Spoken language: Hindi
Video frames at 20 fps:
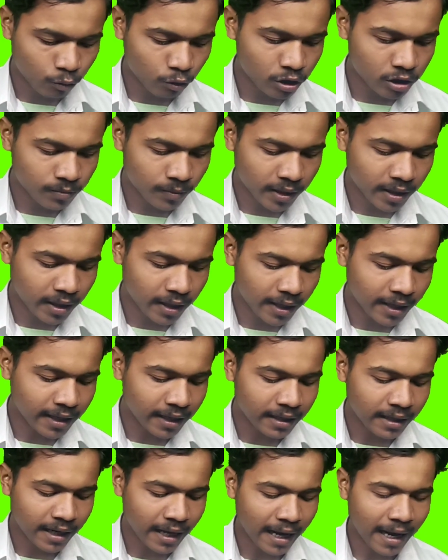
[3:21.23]
आपको इसमें
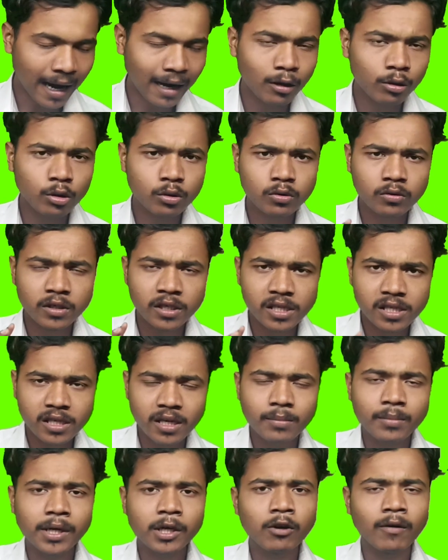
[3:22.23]
क्लिक कर देना एंड दोस्तों
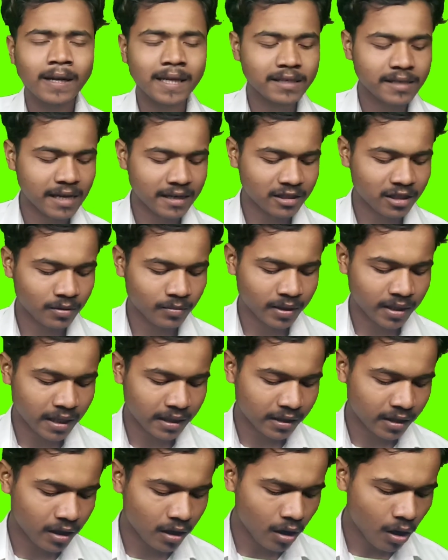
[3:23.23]
इसके वीडियो वाले सेक्शन में
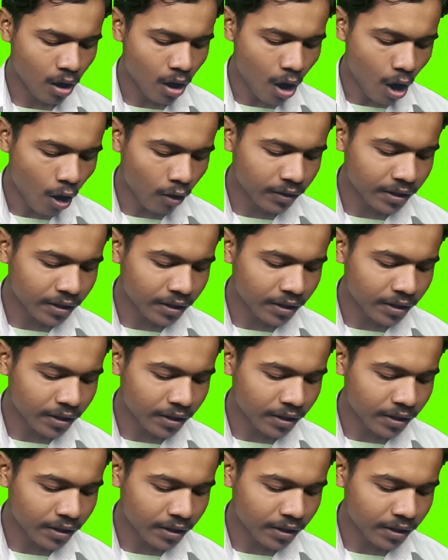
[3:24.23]
जाते हैं